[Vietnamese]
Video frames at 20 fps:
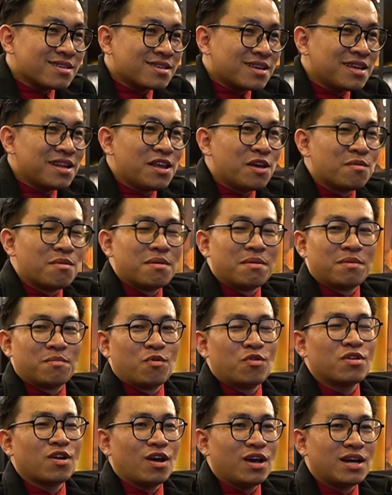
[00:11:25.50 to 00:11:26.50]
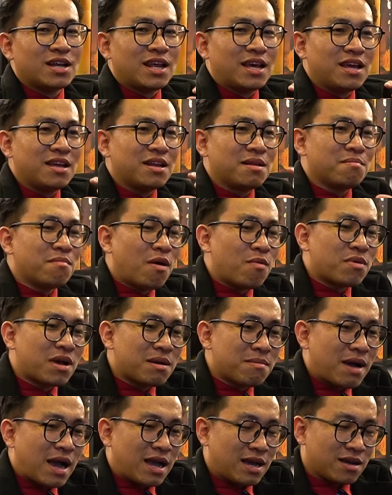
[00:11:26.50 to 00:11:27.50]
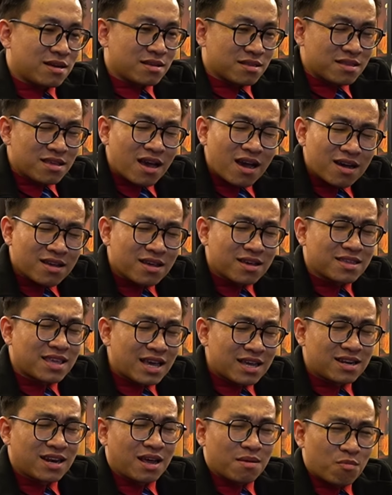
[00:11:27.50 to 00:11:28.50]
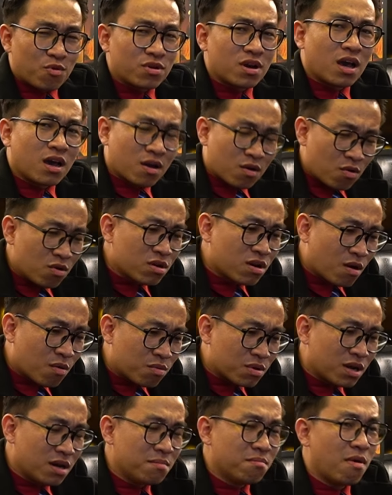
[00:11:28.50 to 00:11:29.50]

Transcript: cái điều mà mình muốn nói ở đây á, nên mong các bạn nhớ là nhắc lại một lần cuối cùng nữa,